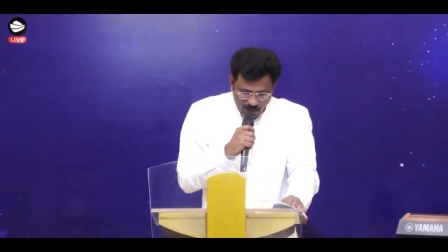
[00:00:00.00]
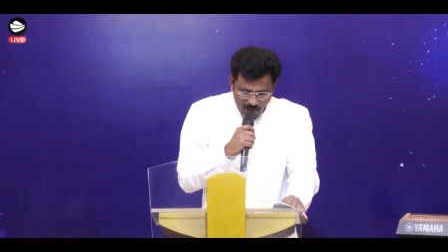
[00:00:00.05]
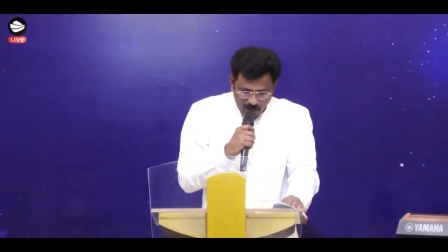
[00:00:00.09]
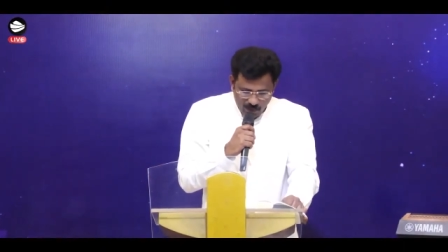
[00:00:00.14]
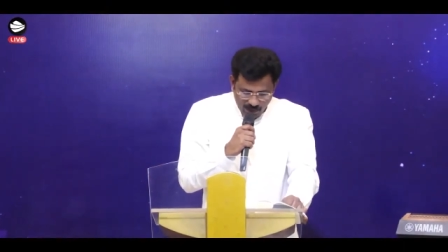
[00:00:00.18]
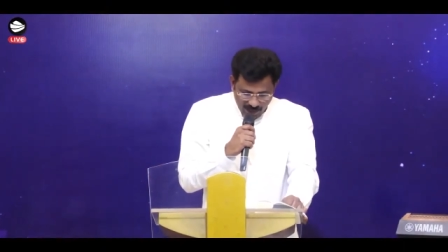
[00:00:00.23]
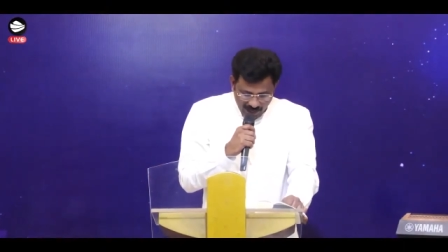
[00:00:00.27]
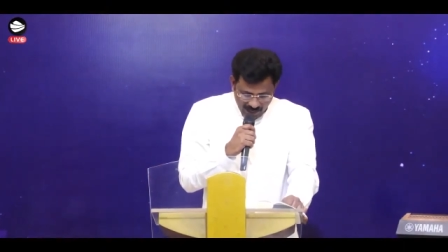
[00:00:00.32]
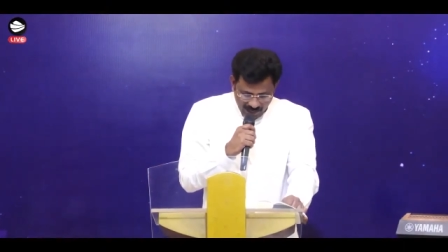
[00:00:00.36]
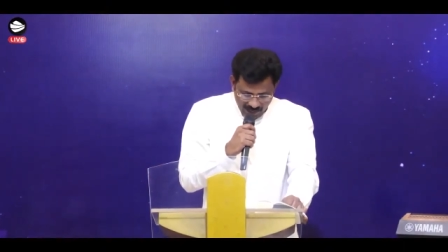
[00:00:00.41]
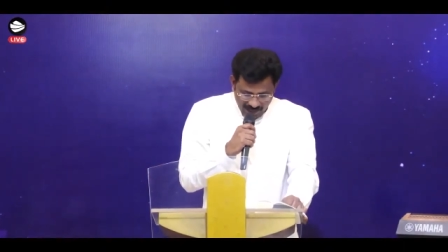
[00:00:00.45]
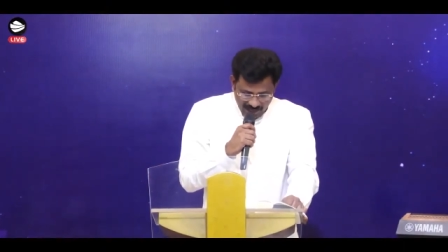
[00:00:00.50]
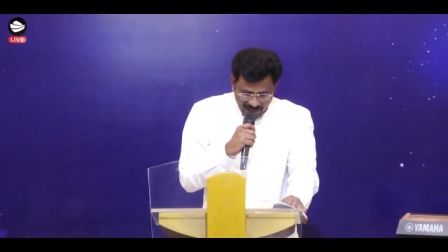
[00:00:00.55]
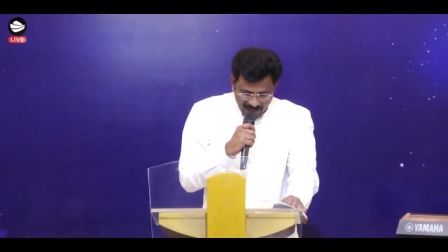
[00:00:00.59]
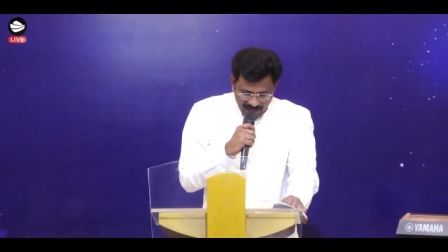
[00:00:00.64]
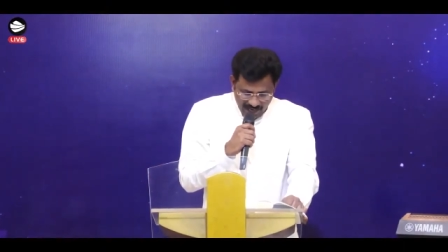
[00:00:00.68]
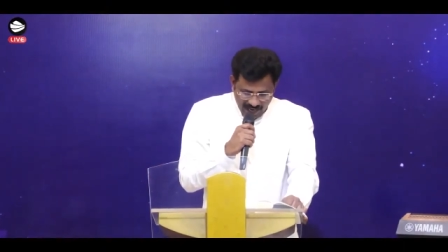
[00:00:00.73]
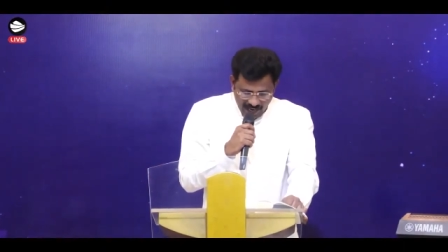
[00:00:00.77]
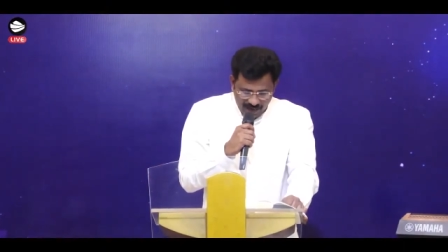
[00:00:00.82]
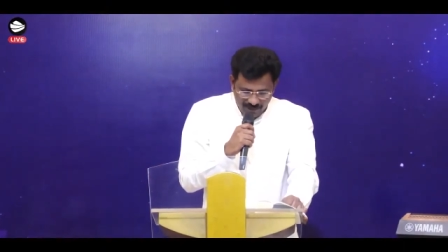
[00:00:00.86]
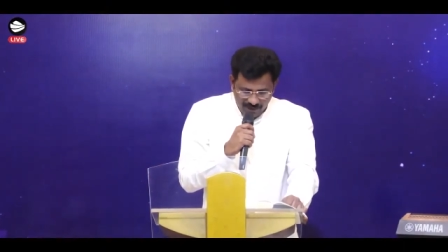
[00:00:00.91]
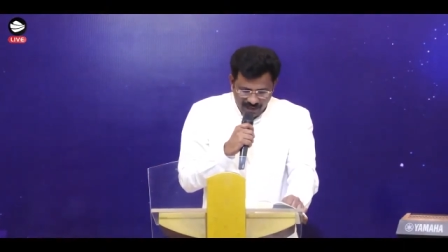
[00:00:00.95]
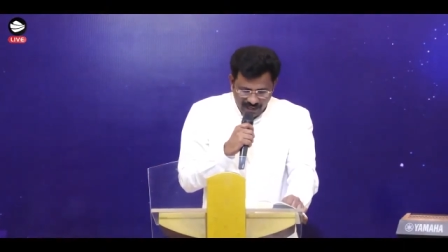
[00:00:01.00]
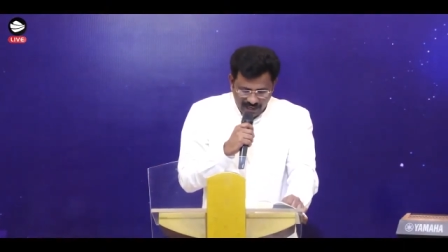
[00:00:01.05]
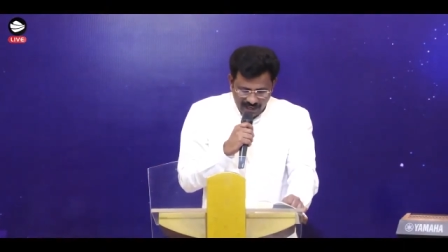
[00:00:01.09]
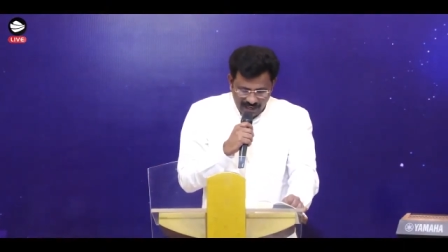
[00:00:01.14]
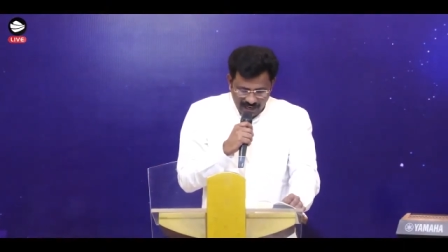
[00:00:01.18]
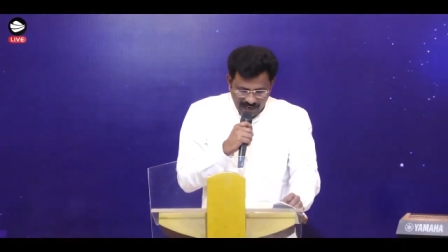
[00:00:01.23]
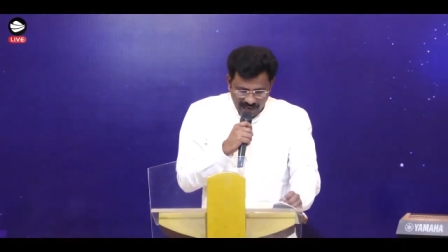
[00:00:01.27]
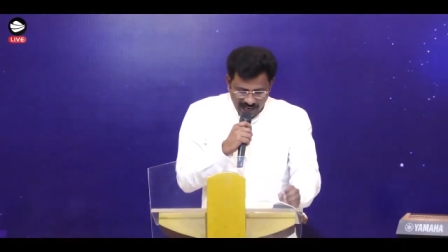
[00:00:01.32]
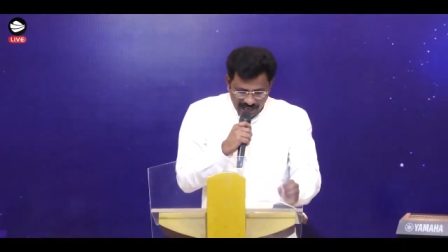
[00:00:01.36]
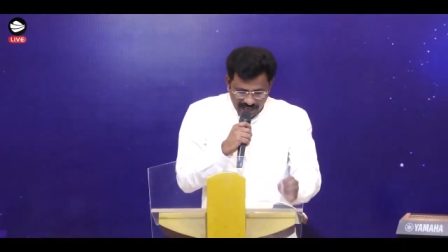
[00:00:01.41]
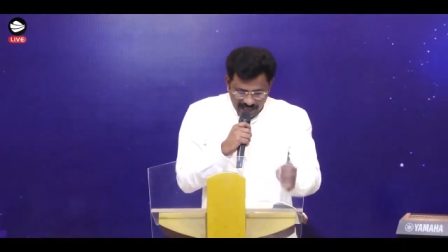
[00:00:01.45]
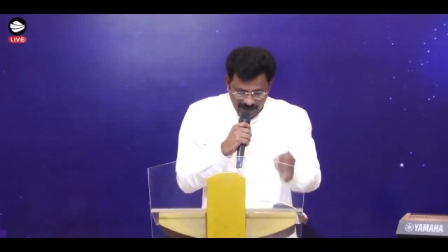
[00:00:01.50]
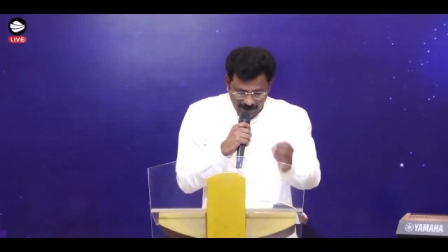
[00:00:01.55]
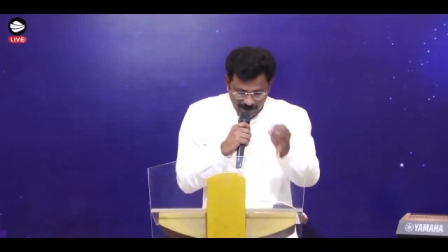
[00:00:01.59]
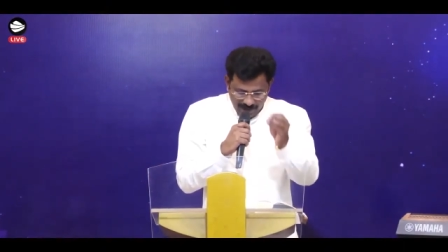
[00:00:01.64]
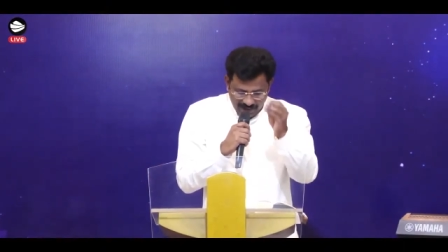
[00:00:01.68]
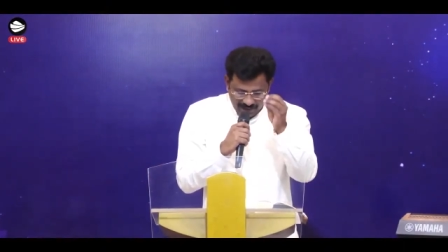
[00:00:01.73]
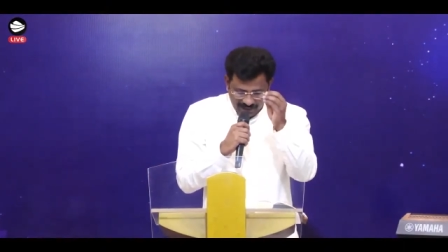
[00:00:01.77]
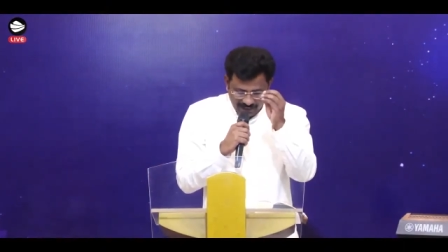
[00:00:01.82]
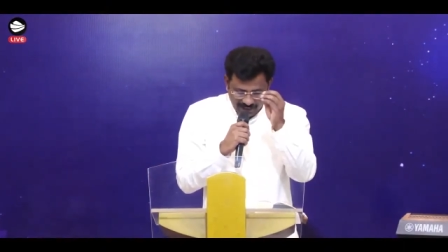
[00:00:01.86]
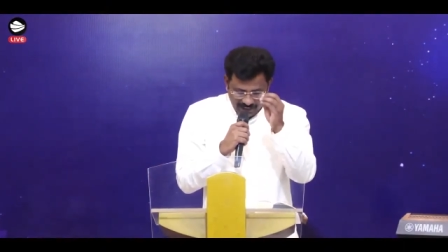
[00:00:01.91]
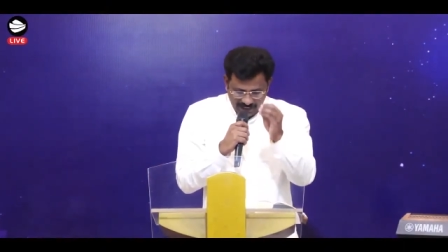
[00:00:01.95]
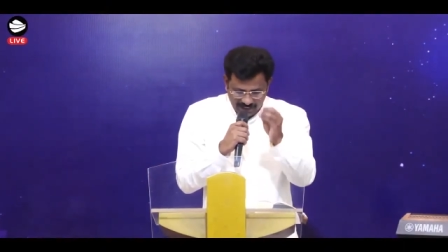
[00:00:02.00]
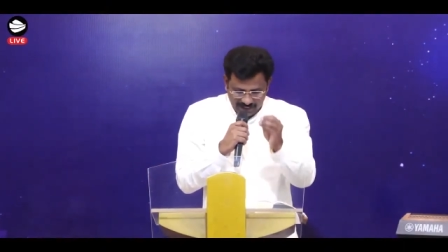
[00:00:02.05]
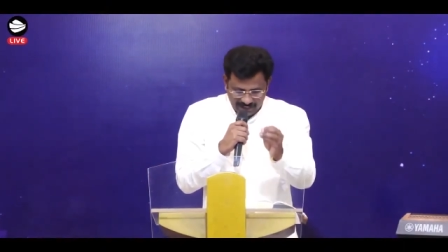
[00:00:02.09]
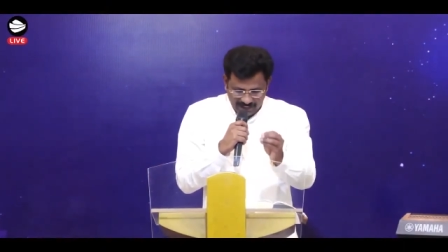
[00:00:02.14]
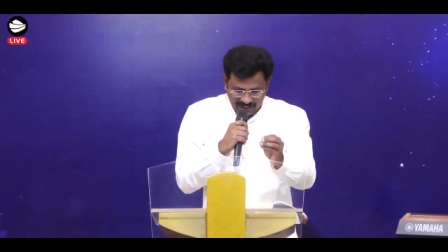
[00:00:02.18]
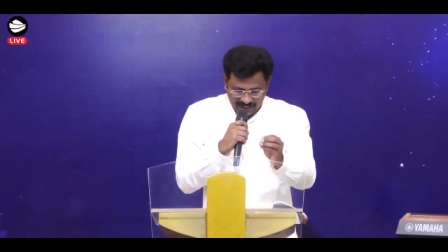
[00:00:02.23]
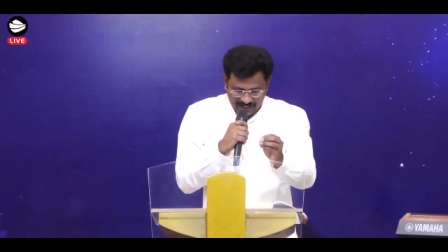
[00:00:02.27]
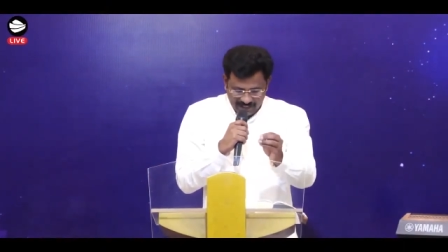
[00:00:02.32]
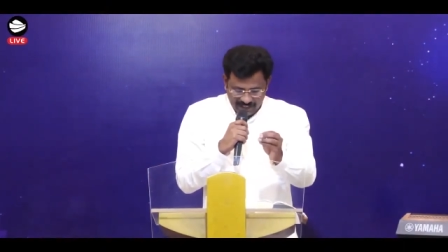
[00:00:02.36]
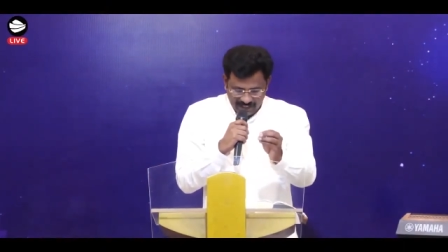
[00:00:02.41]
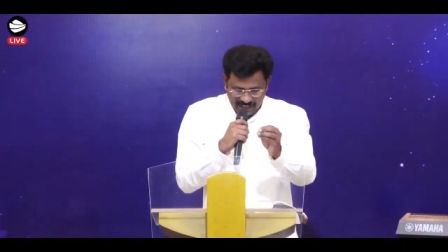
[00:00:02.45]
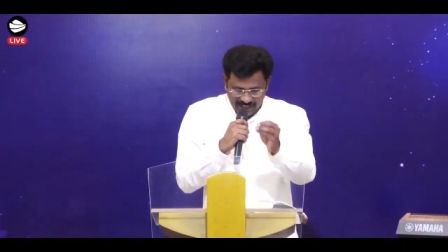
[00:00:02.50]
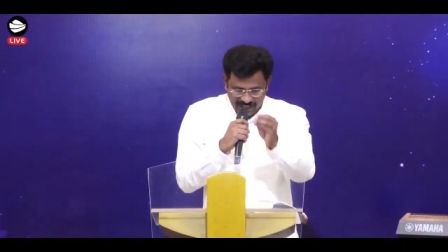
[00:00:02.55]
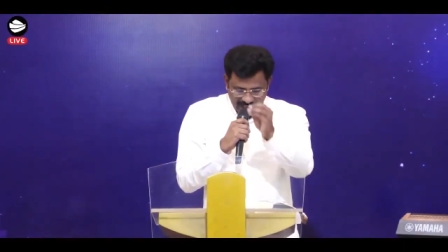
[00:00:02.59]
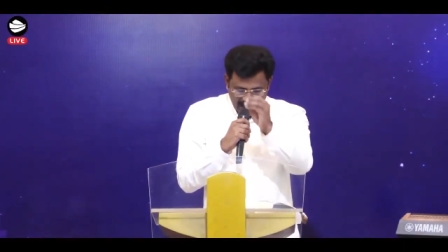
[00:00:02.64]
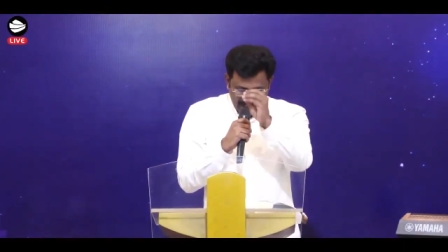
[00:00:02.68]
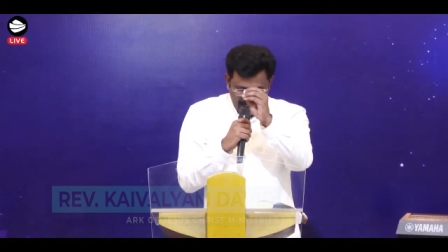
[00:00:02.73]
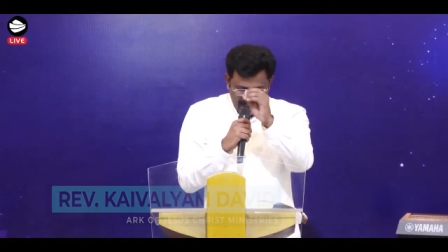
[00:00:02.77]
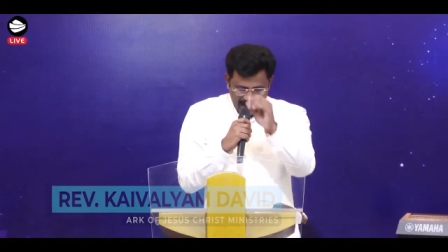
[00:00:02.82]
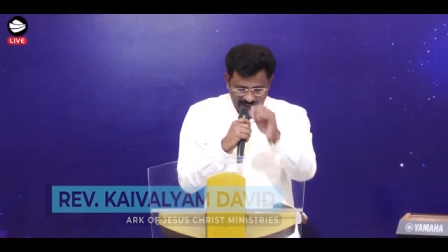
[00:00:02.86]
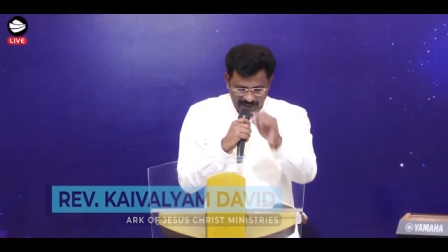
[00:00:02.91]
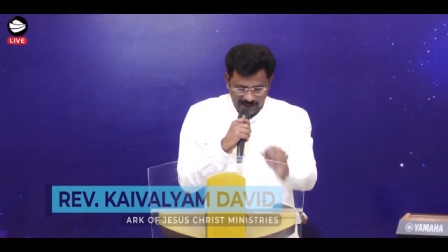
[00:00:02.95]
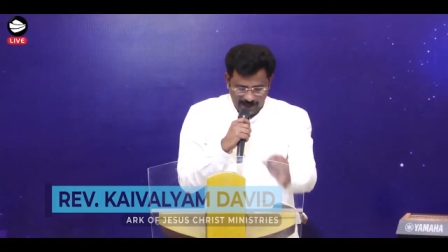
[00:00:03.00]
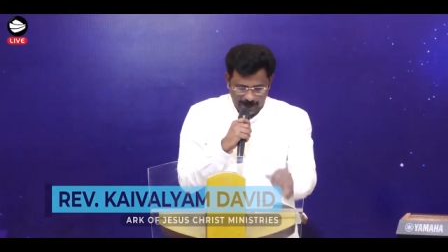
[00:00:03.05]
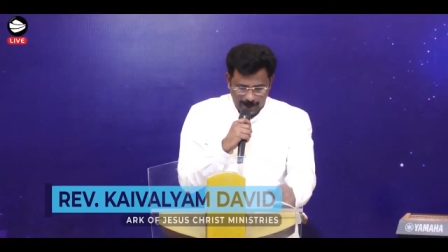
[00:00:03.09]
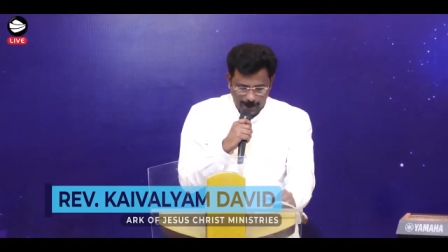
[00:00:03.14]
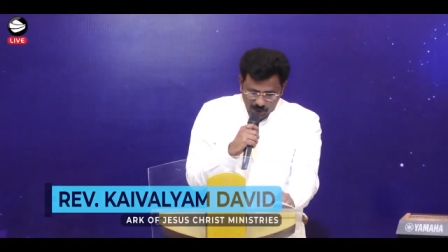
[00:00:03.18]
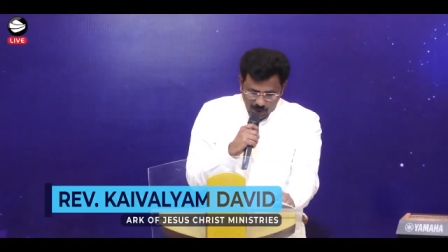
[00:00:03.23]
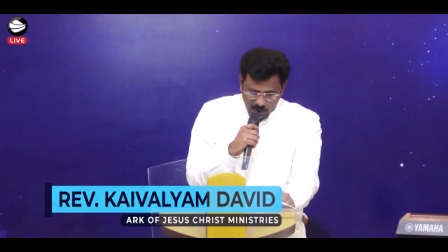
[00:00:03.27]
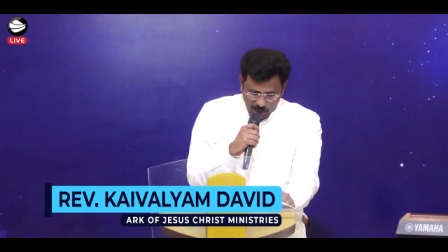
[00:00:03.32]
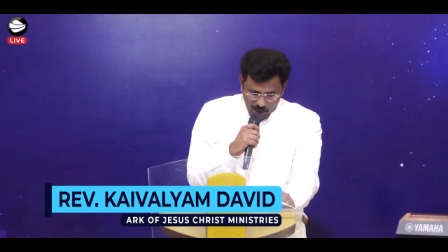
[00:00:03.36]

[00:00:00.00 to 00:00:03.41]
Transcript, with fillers: உங்களை அவர்கள் அடிமைத்தனத்திற்கு நீங்களாக்கி